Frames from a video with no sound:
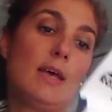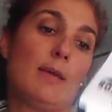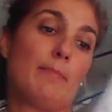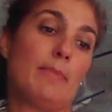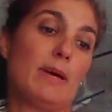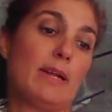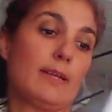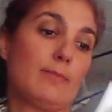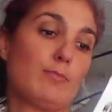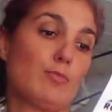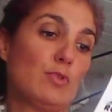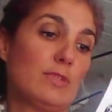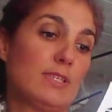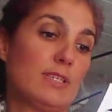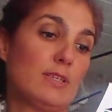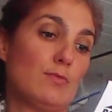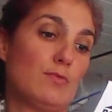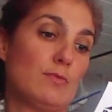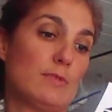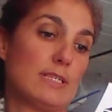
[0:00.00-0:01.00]
Balai
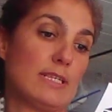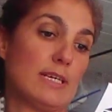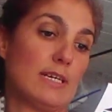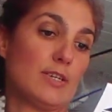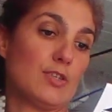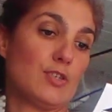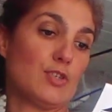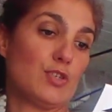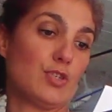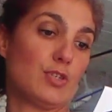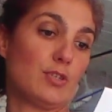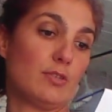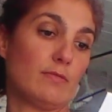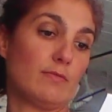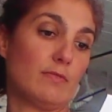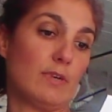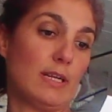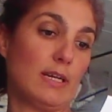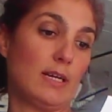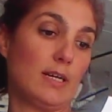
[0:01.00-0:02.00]
multi-usage,
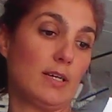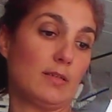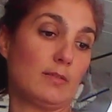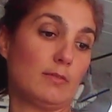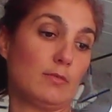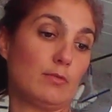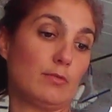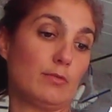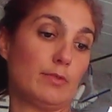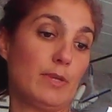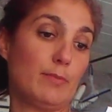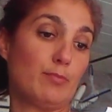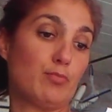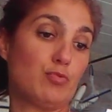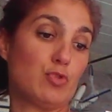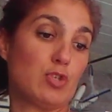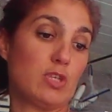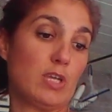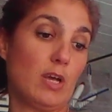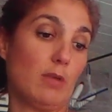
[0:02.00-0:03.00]
voilà, euh, des
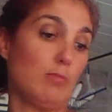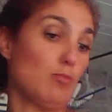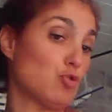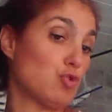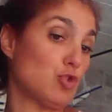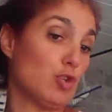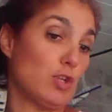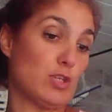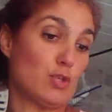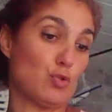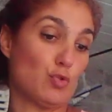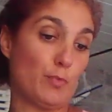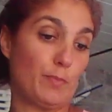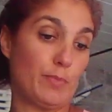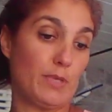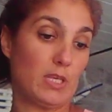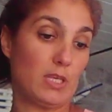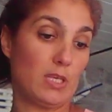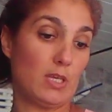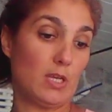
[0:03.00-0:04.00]
poussières, manches
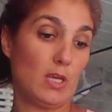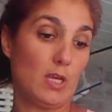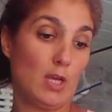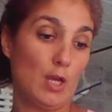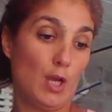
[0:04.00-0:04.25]
télescopique.